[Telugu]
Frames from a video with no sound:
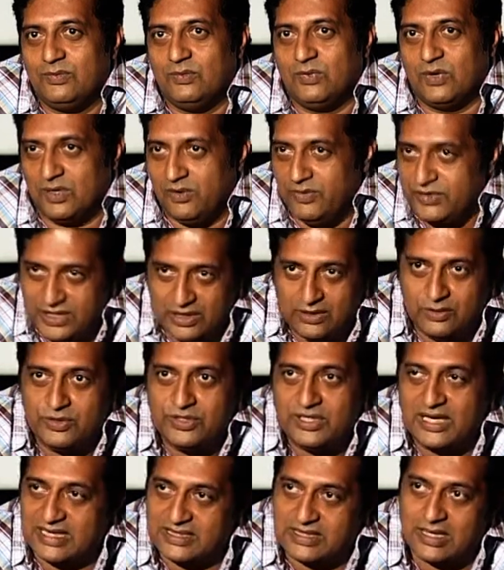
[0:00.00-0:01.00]
ఒక విషయం
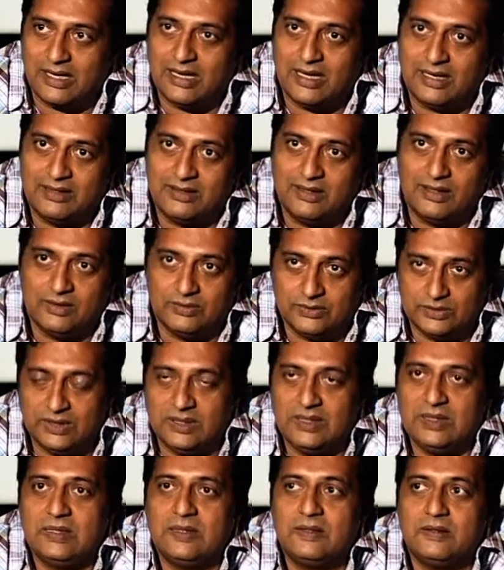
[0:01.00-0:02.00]
గురించి నాకు చాలా ఆనందంగా ఉంది
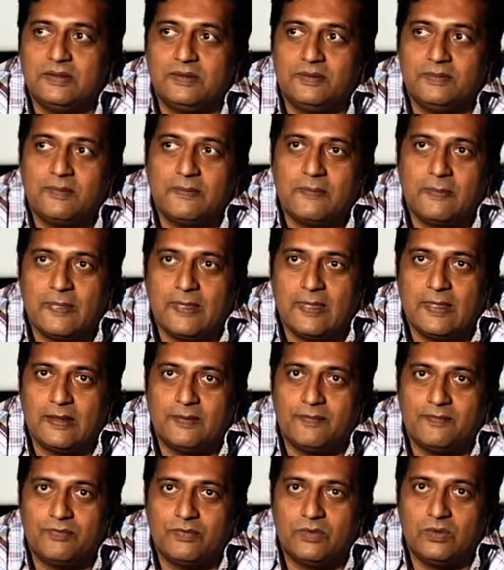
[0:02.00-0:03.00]

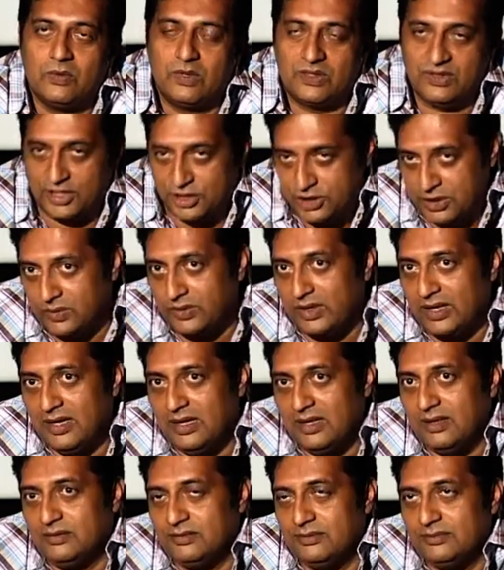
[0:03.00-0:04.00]
ఒక దర్శకుడిగా
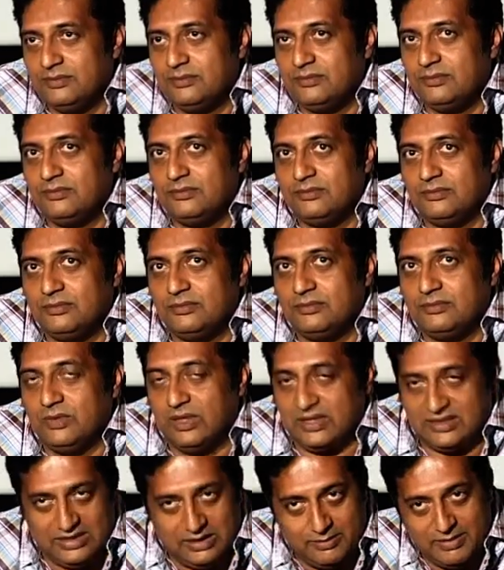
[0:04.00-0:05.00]

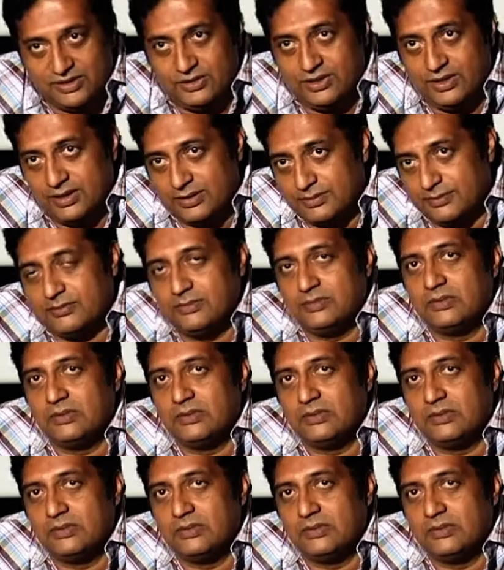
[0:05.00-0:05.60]
ఒక సినిమా తీయడం